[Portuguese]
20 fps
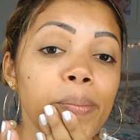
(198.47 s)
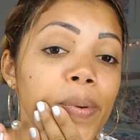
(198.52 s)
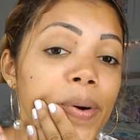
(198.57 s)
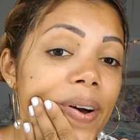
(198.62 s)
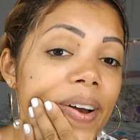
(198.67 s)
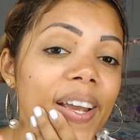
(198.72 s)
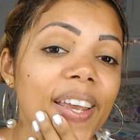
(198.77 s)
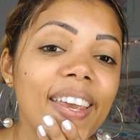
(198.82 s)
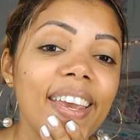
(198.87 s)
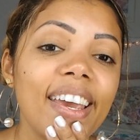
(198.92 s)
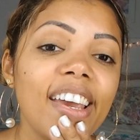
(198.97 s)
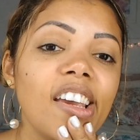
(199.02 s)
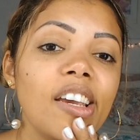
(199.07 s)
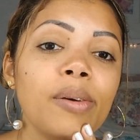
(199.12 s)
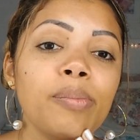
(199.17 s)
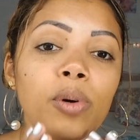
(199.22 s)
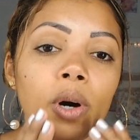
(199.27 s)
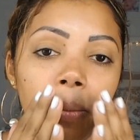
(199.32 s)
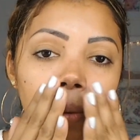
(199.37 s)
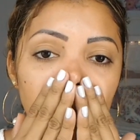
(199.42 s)

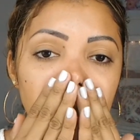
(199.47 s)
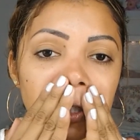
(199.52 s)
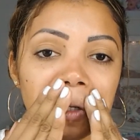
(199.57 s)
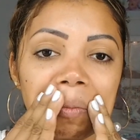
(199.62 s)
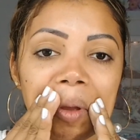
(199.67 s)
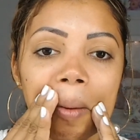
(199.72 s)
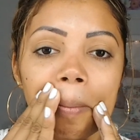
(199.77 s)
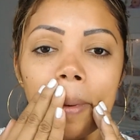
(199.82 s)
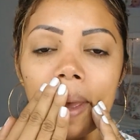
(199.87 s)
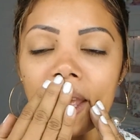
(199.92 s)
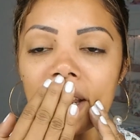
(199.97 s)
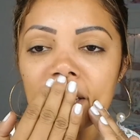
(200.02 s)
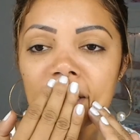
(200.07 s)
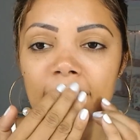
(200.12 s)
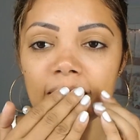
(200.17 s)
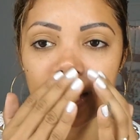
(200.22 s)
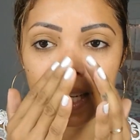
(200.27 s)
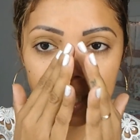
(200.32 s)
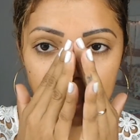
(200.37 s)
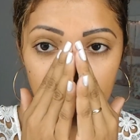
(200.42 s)
Porque por mais que minha pele
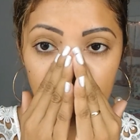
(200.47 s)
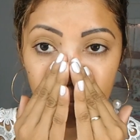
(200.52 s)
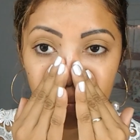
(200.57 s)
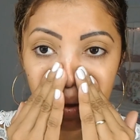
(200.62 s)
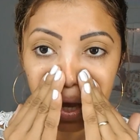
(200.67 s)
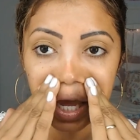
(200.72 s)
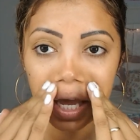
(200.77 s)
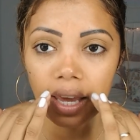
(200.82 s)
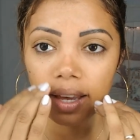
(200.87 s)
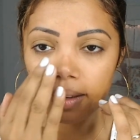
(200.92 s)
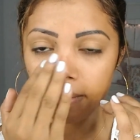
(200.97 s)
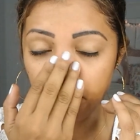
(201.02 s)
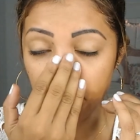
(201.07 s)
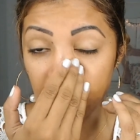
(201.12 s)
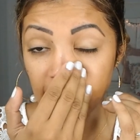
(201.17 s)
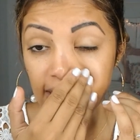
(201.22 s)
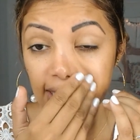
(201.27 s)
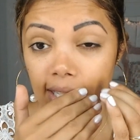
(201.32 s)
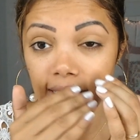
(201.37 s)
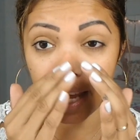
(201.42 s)
seja bem,
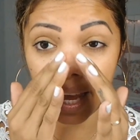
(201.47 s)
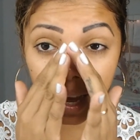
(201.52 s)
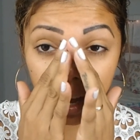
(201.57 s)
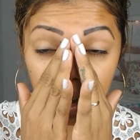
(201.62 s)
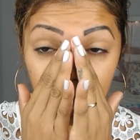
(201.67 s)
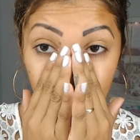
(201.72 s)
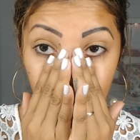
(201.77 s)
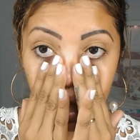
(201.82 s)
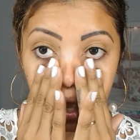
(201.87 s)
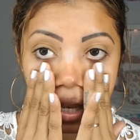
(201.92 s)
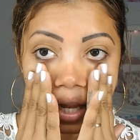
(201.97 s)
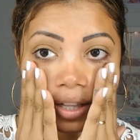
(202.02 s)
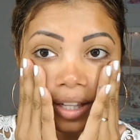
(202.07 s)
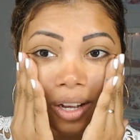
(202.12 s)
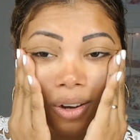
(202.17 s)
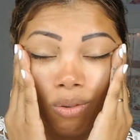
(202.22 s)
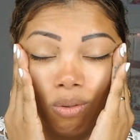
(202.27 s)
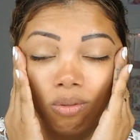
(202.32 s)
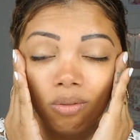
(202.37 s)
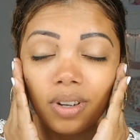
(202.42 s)
bem seca, ela
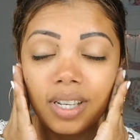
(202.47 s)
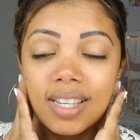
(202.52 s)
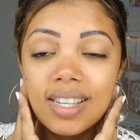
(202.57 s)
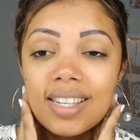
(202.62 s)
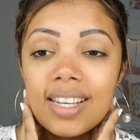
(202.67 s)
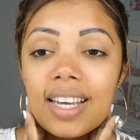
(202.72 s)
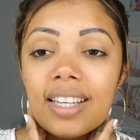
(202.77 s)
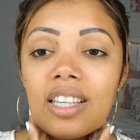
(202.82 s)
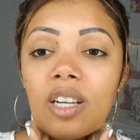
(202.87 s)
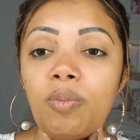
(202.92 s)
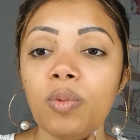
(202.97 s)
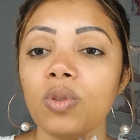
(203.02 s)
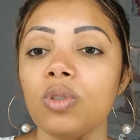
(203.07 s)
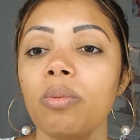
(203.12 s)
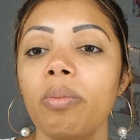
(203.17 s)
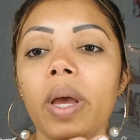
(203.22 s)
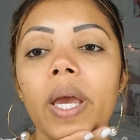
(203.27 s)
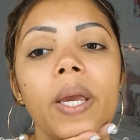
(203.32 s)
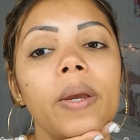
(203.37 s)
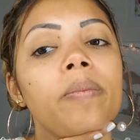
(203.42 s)
não aceita
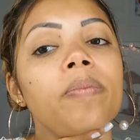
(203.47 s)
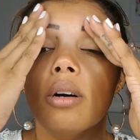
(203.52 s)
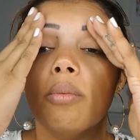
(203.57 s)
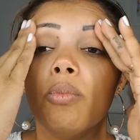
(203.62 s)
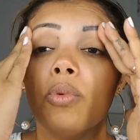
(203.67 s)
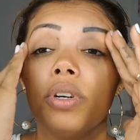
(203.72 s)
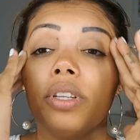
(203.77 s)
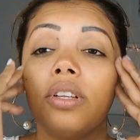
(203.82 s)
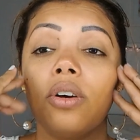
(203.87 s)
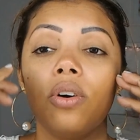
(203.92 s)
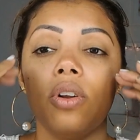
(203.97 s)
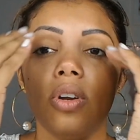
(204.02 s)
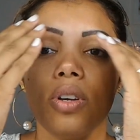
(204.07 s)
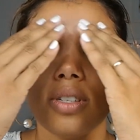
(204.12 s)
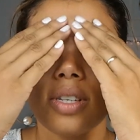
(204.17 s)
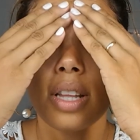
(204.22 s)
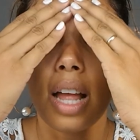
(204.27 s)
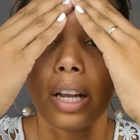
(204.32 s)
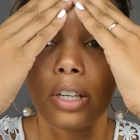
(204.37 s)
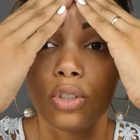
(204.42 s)
muito bem muita
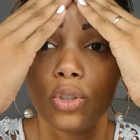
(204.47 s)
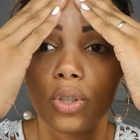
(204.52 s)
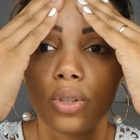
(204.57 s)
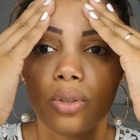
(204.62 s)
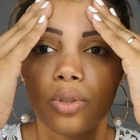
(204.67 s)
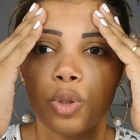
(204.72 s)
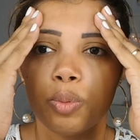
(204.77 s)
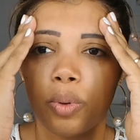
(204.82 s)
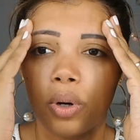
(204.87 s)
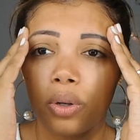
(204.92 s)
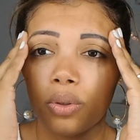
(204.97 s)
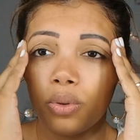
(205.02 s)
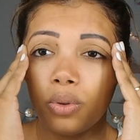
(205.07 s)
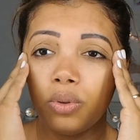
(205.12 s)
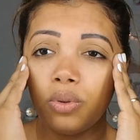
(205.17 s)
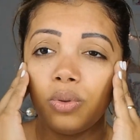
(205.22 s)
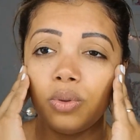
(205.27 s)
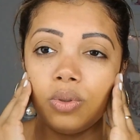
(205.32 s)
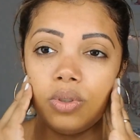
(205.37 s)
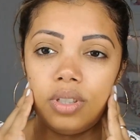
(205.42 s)
oleosidade de outros
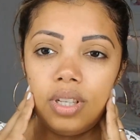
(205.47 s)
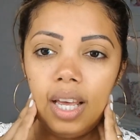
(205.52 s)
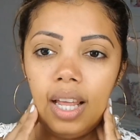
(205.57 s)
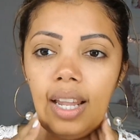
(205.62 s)
produtos.